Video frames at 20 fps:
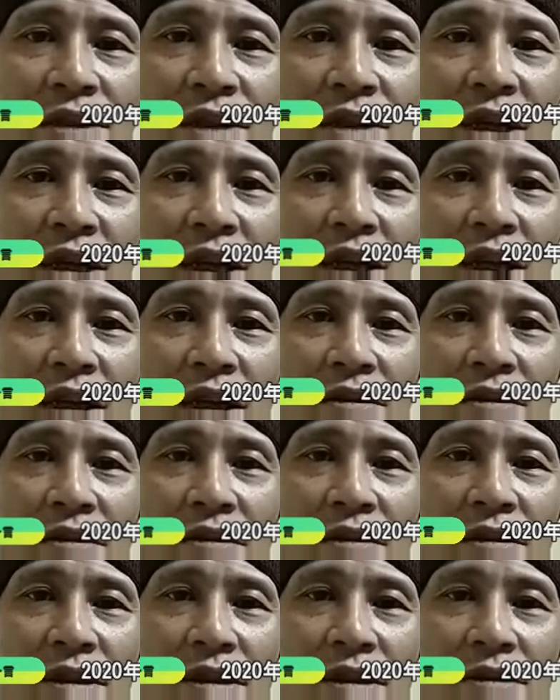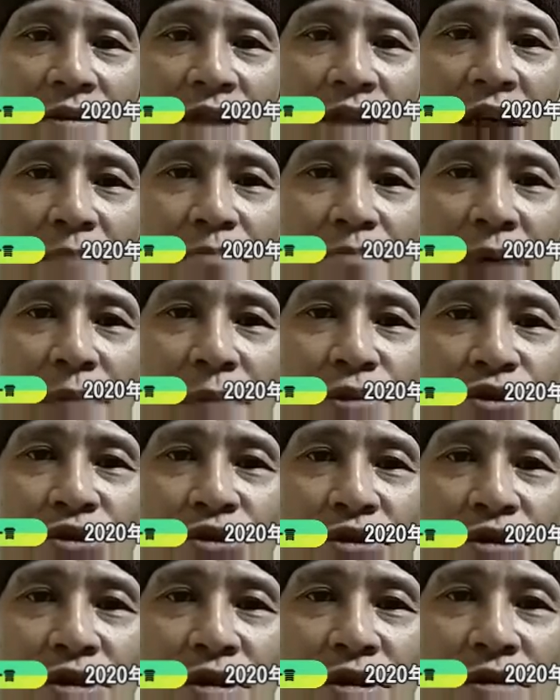なんか、電波不
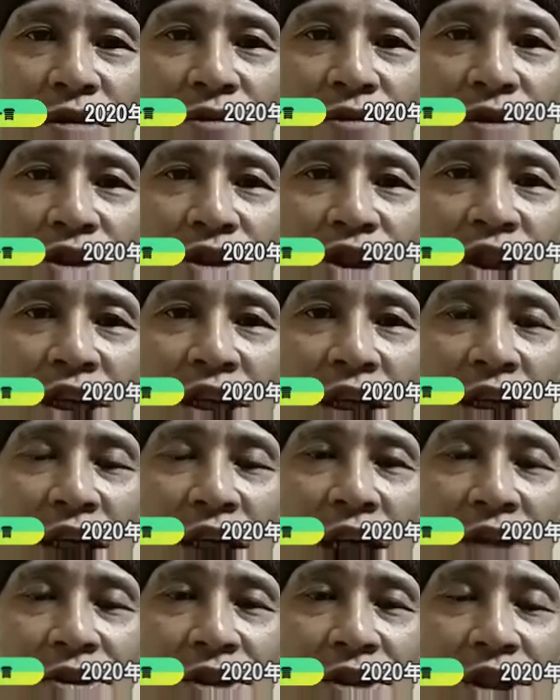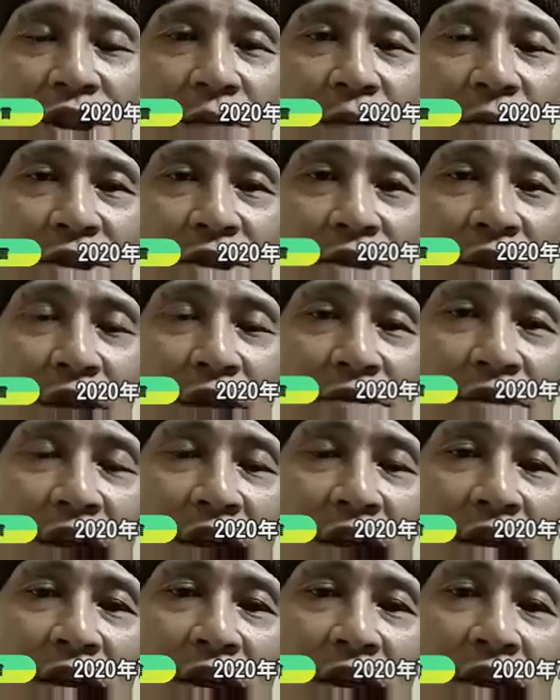足、遅延が発生してますなる
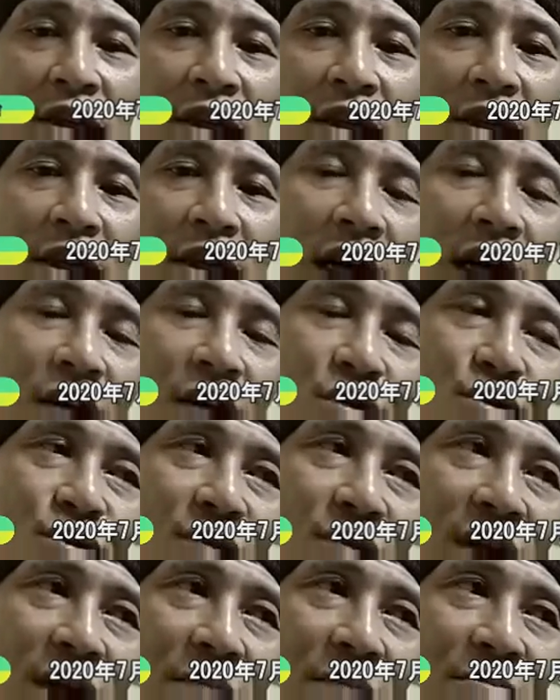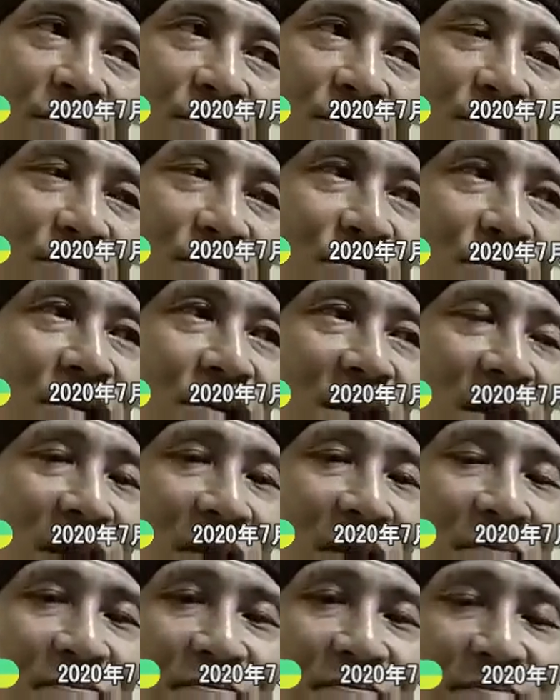な。あの子は、そうだ
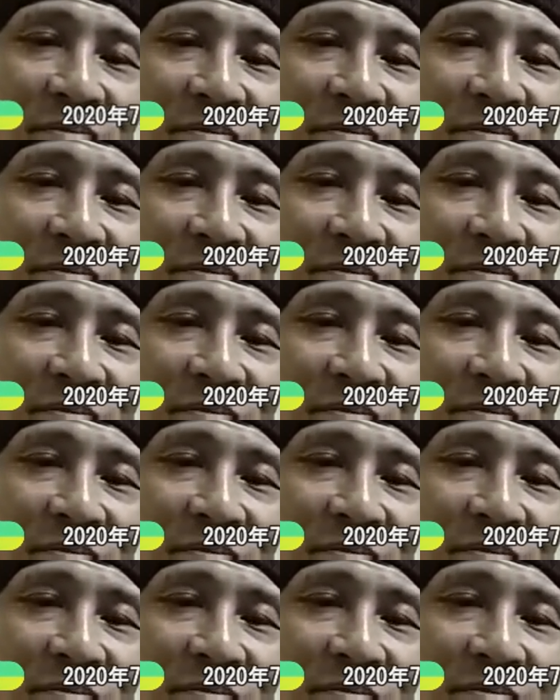ね。